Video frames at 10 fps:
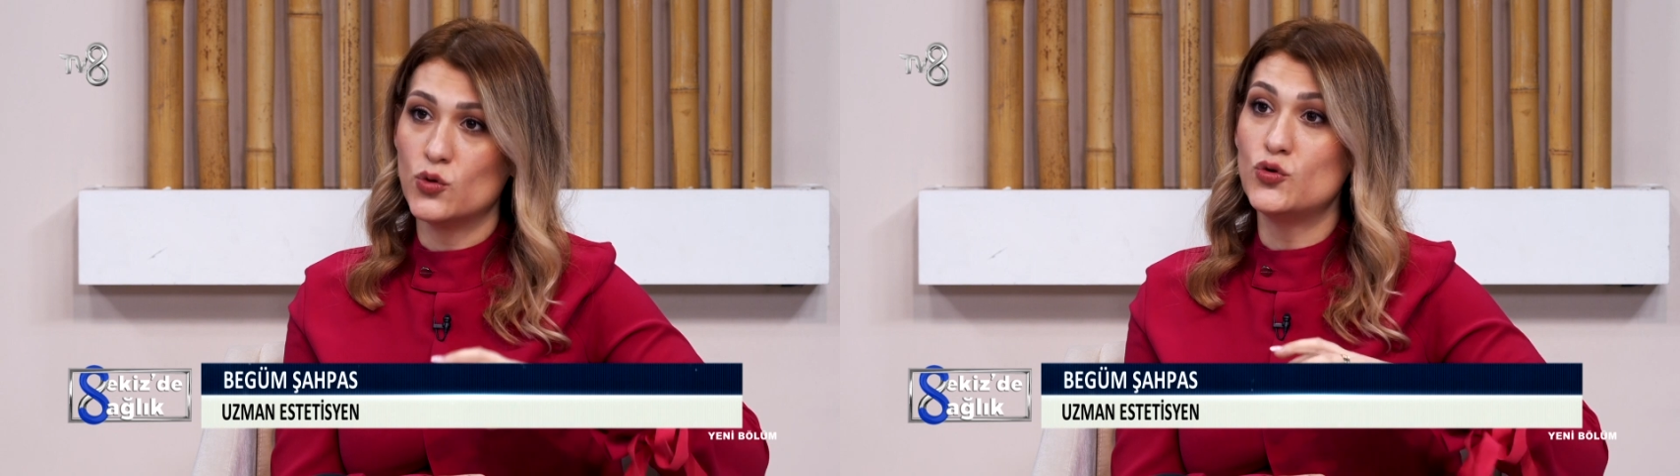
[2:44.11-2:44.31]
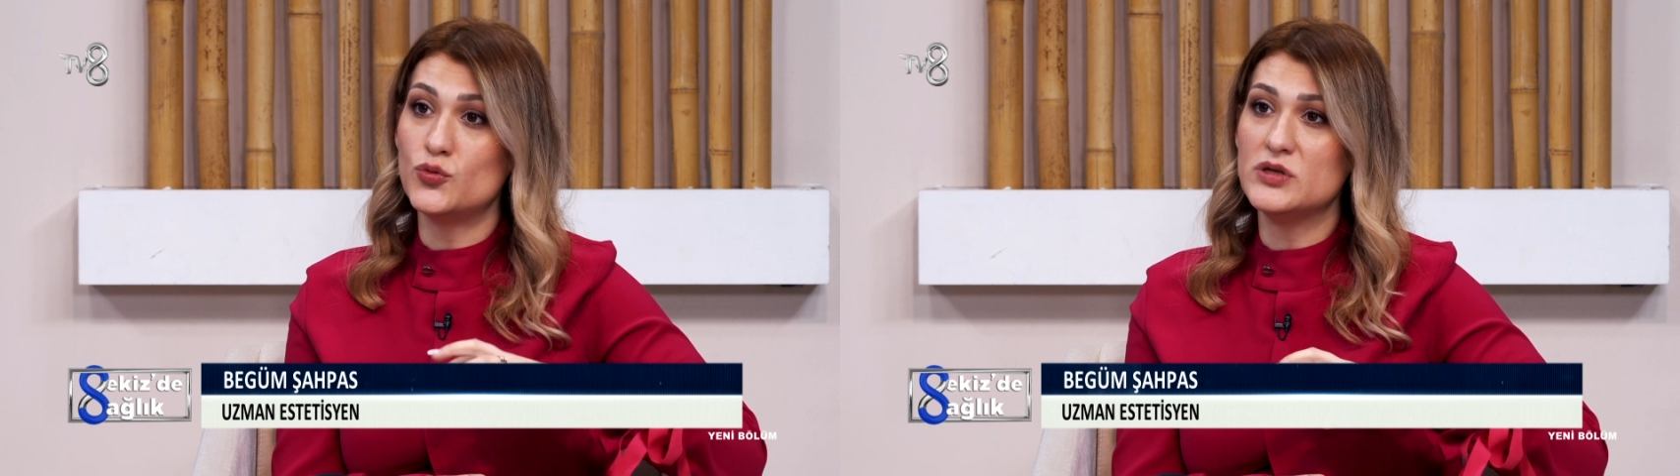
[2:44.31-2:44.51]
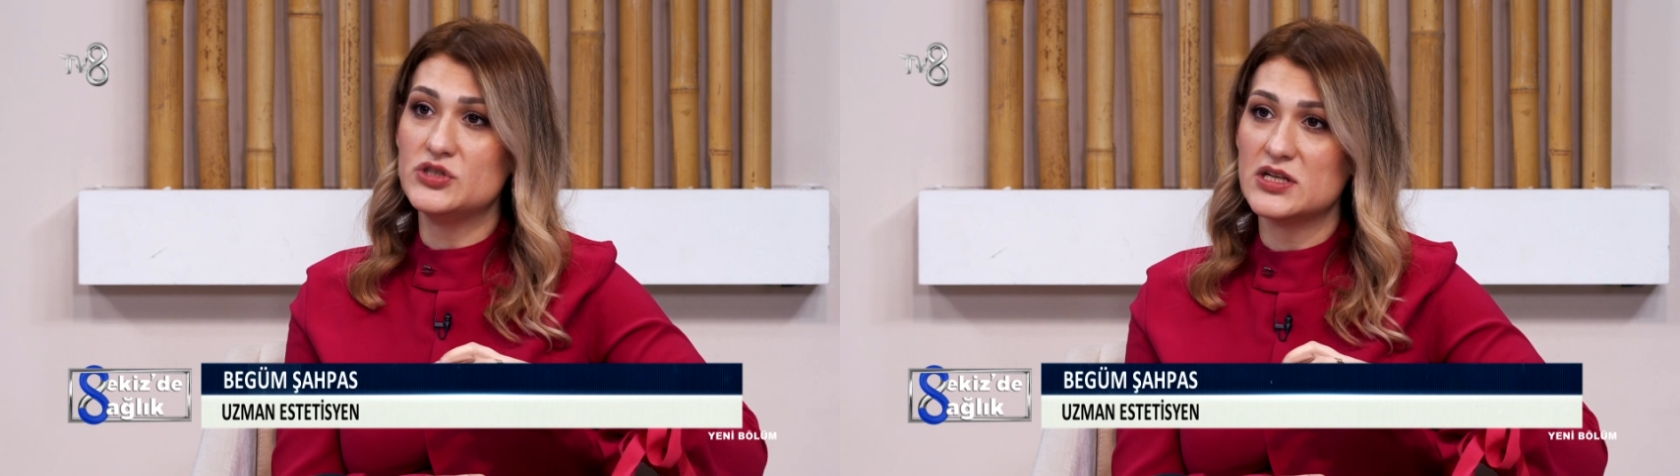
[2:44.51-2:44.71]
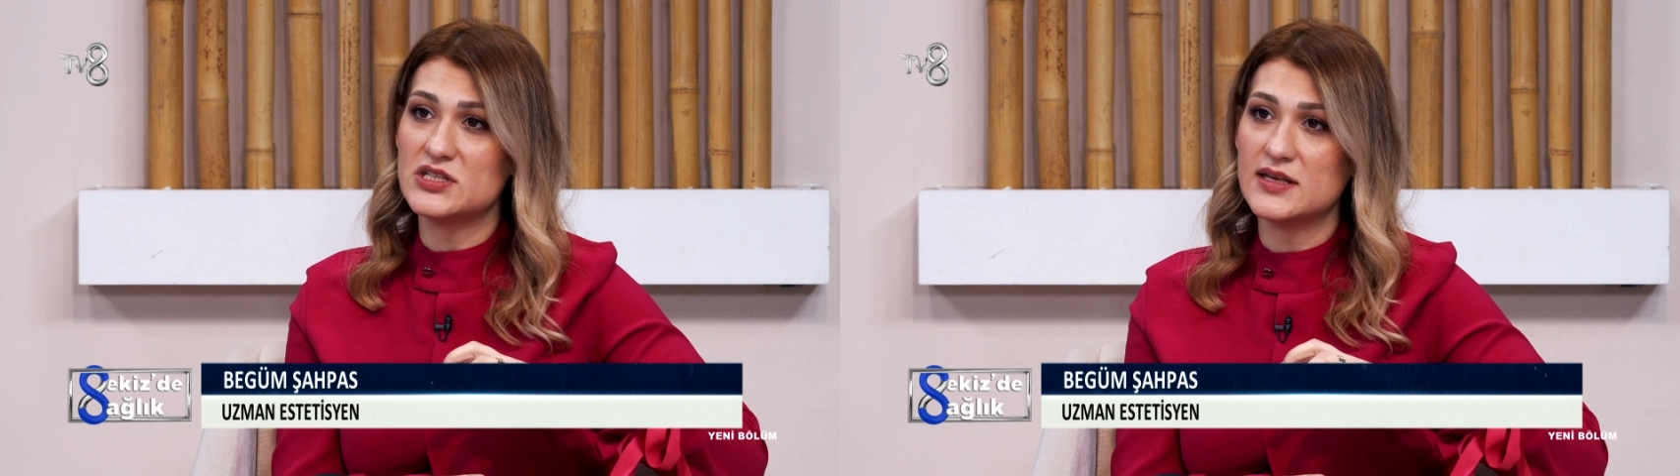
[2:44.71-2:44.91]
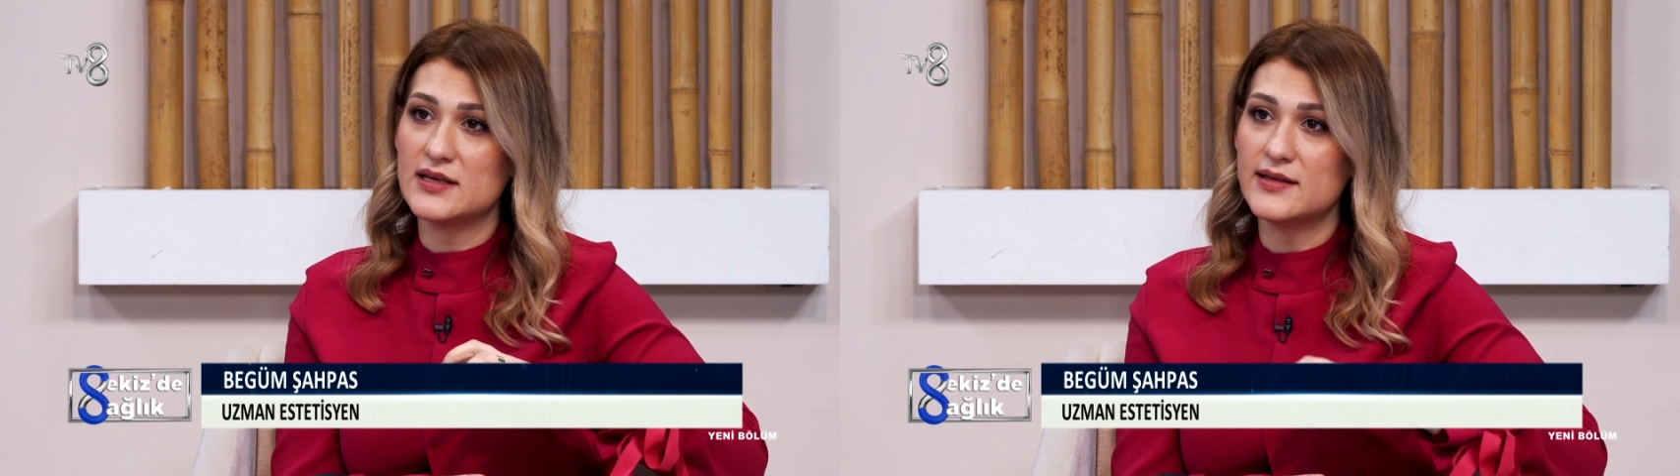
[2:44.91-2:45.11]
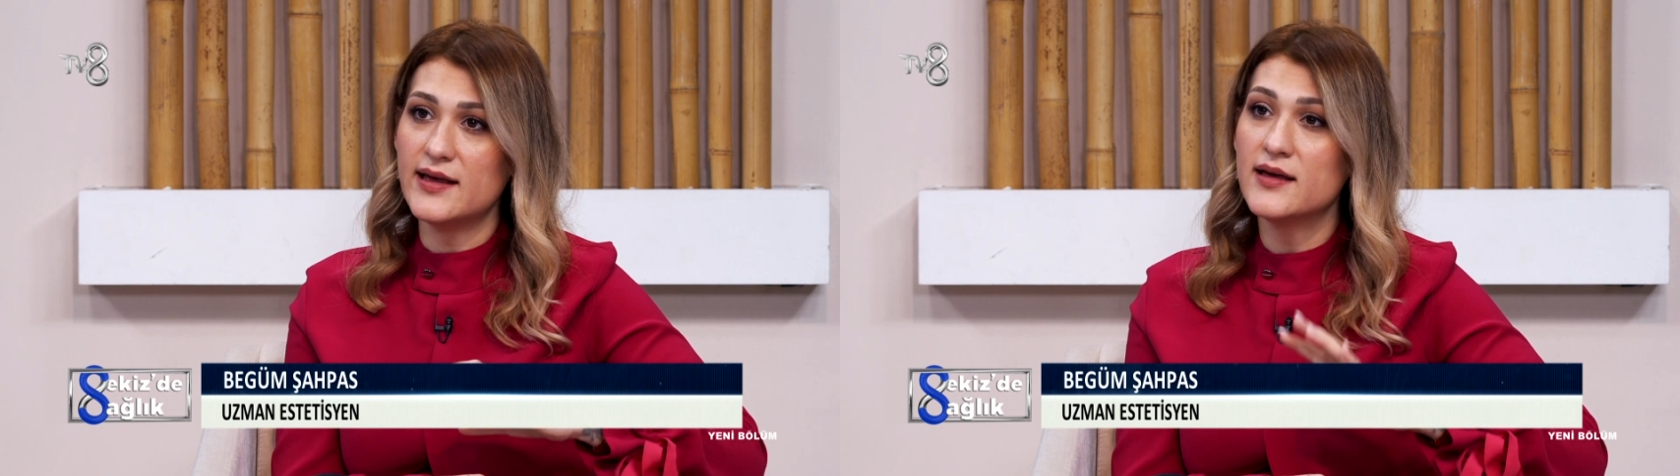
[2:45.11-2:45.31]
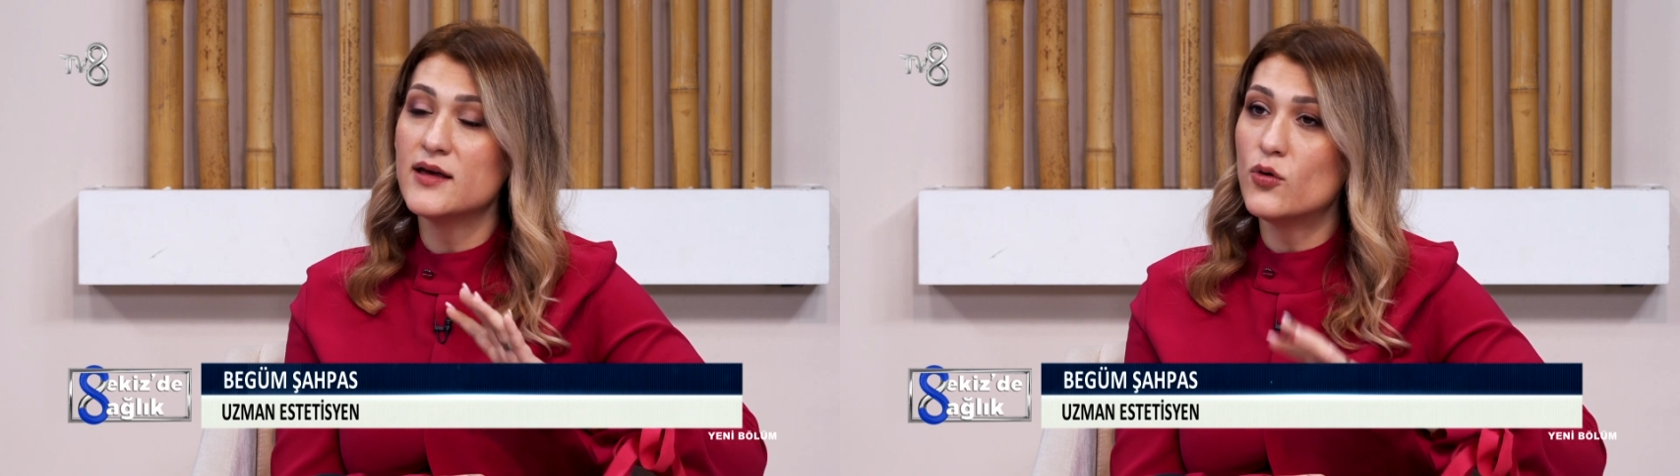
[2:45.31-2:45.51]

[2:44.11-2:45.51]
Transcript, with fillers: dökülmeyecek şekilde.